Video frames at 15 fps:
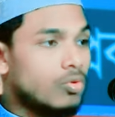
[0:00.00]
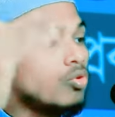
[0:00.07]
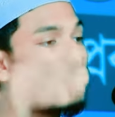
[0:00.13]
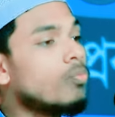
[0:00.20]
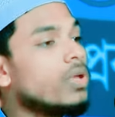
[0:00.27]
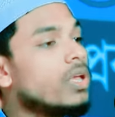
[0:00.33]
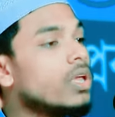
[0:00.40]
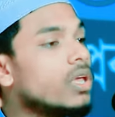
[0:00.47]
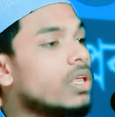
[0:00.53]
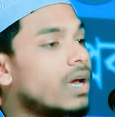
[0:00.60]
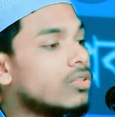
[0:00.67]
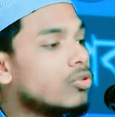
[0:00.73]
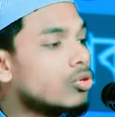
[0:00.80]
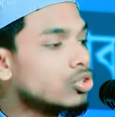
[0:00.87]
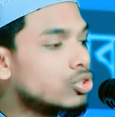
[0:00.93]
নবীর
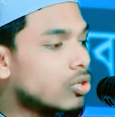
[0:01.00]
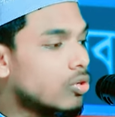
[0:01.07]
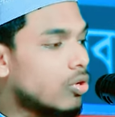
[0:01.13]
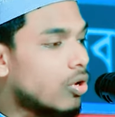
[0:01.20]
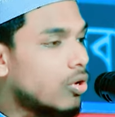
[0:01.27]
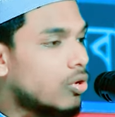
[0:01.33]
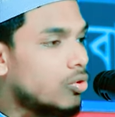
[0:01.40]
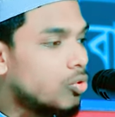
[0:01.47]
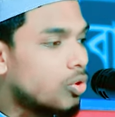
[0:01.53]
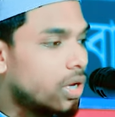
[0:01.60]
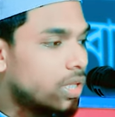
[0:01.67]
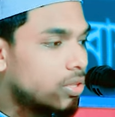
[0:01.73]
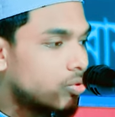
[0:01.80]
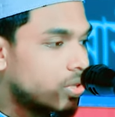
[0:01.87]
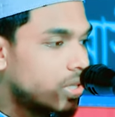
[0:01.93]
আদর্শ গ্রহণ করে
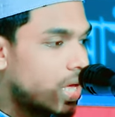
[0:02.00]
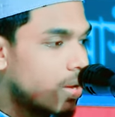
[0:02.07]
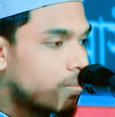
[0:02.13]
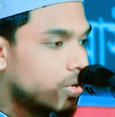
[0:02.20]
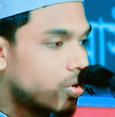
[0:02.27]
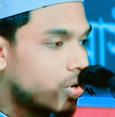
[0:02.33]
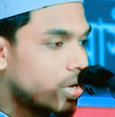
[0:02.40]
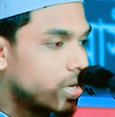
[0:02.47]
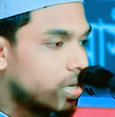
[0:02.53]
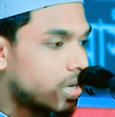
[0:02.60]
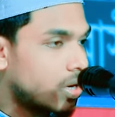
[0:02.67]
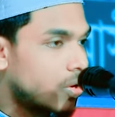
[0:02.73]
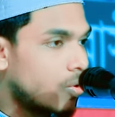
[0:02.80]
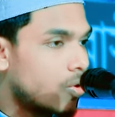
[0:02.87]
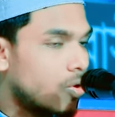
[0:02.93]
এত দামি হয়ে
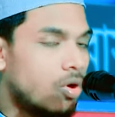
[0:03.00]
গেল